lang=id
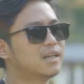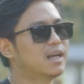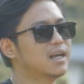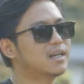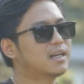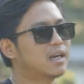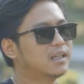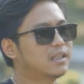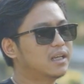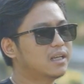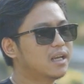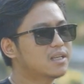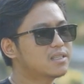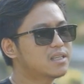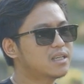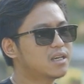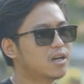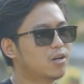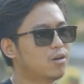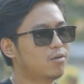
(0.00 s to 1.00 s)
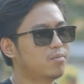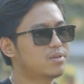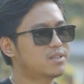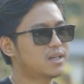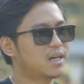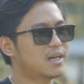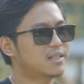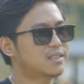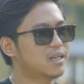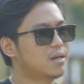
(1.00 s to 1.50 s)
dan katanya sih kalau
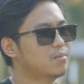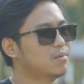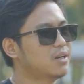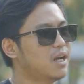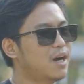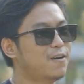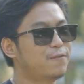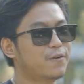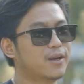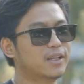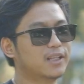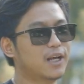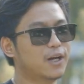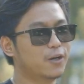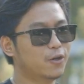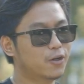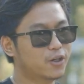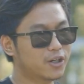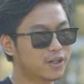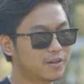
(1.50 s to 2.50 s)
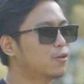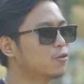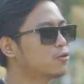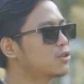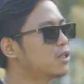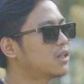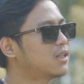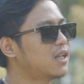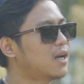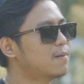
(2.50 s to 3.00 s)
misalkan saya beli Aventador, tuh
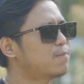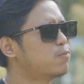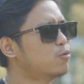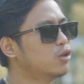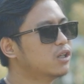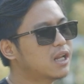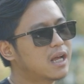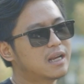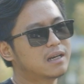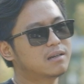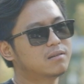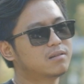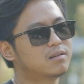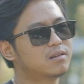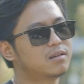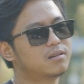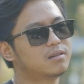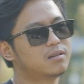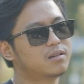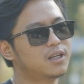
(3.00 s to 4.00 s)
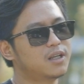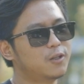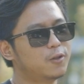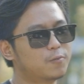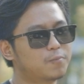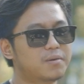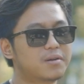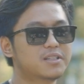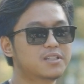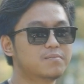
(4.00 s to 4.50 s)
setiap bulan
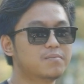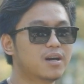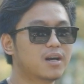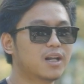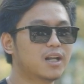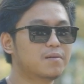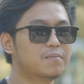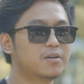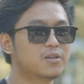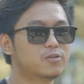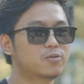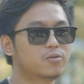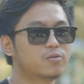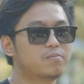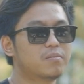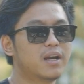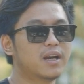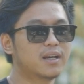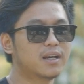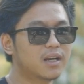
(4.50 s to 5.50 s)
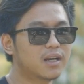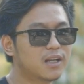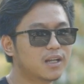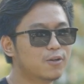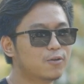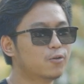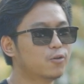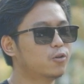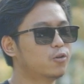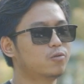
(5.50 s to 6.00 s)
itu pasti bakalan masuk bengkel
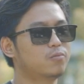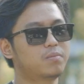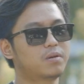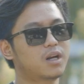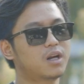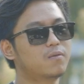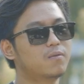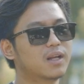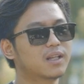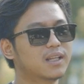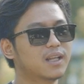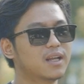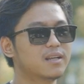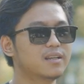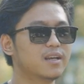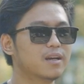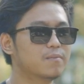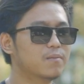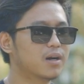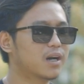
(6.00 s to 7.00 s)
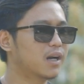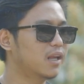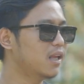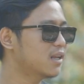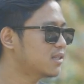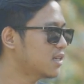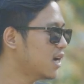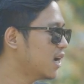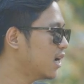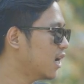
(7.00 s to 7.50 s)
untuk perawatannya makanya
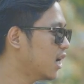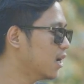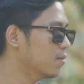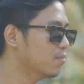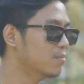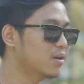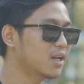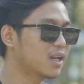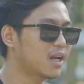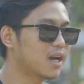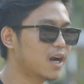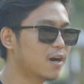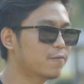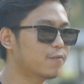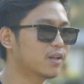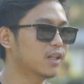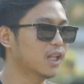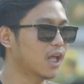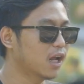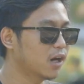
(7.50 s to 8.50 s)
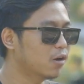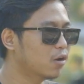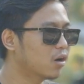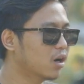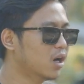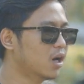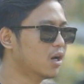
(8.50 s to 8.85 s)
saya nggak bilang yang Aventador